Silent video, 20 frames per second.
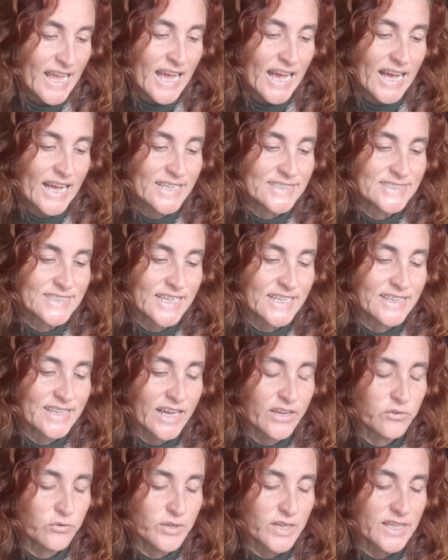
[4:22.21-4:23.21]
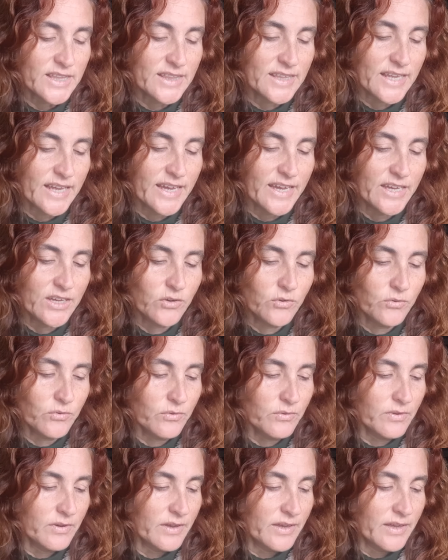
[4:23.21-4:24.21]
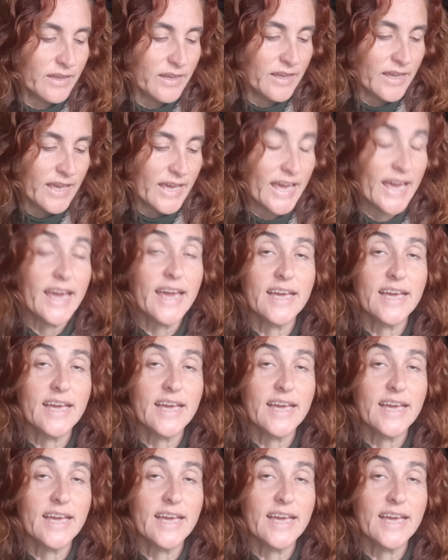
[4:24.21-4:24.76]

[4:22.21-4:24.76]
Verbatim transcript: Aceitar o que tenho é